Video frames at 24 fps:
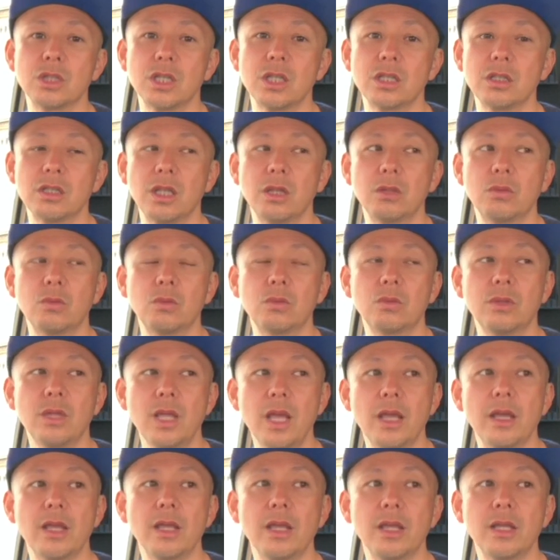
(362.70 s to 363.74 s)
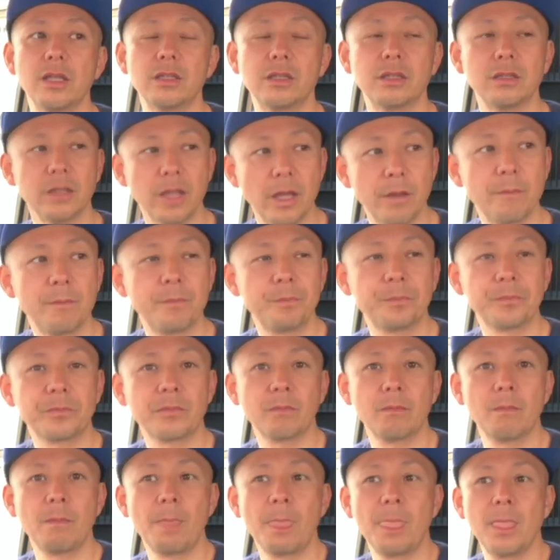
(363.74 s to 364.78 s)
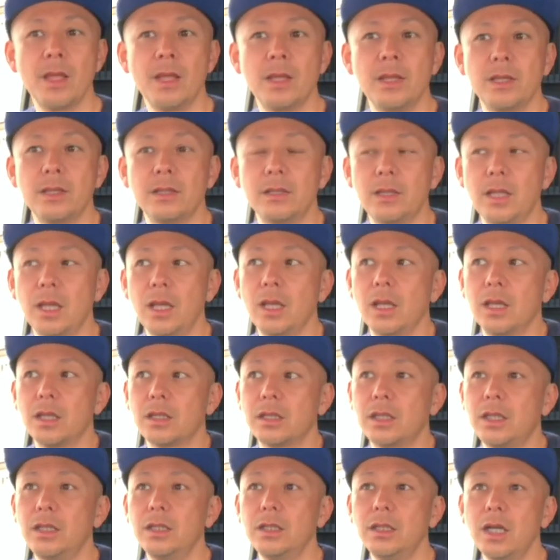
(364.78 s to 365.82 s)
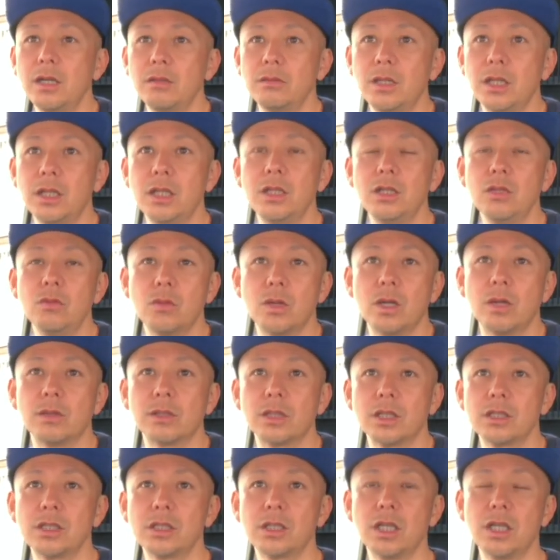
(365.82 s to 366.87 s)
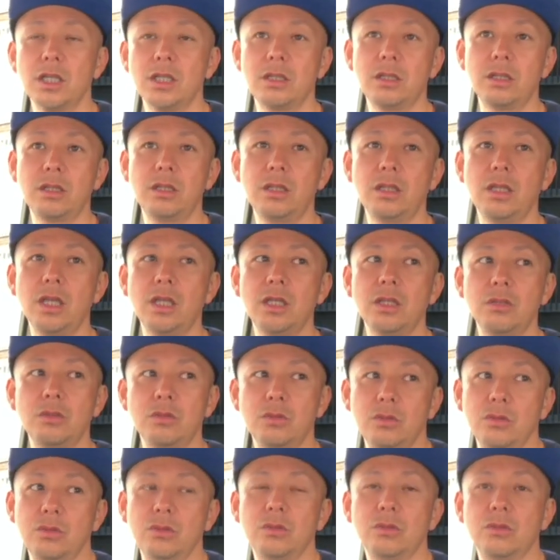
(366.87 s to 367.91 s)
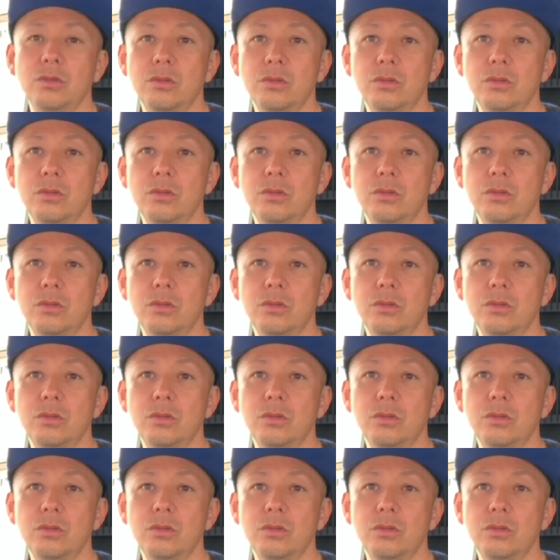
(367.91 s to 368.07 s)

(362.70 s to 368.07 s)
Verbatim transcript: 整しているところですね。で金額的には私が行っている